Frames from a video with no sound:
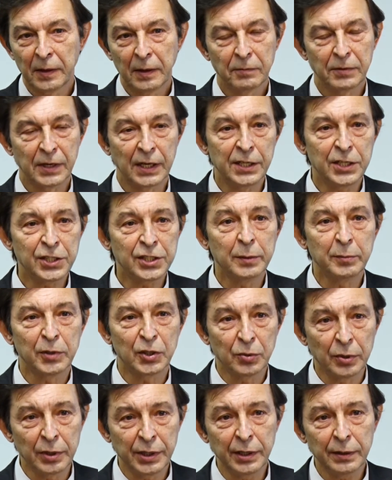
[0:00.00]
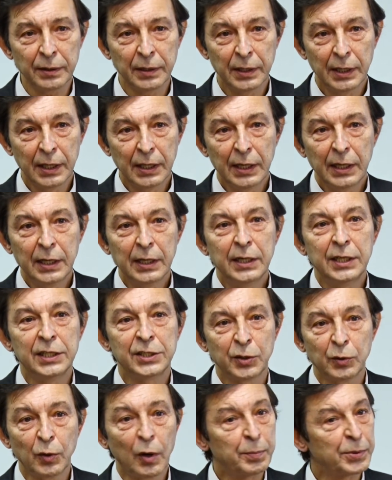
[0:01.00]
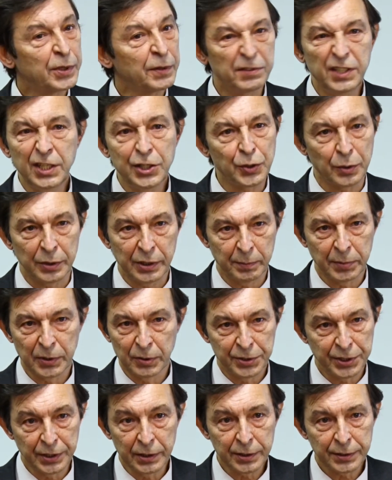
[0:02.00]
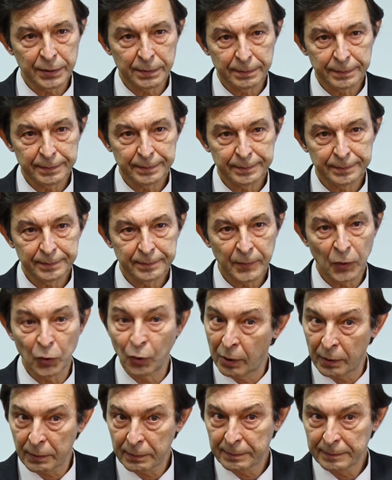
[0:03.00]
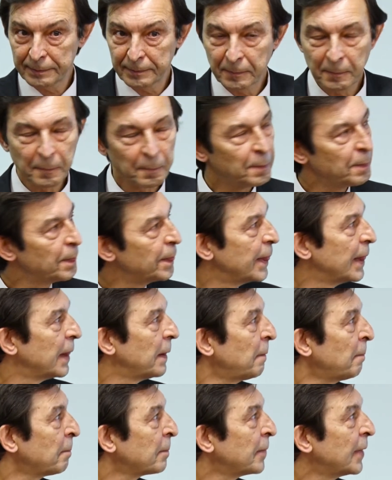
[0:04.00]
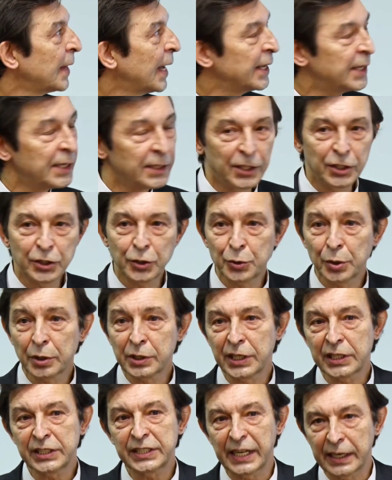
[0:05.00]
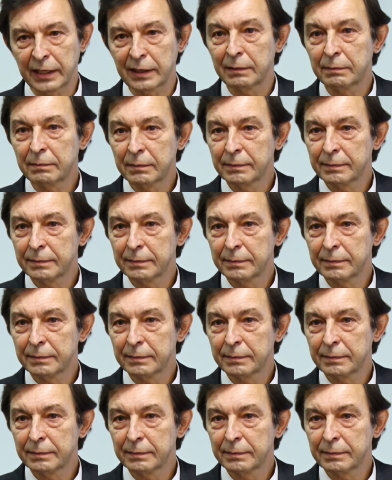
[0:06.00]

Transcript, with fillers: В конечном итоге из его опытов ничего не получилось. Но один язычок застрял.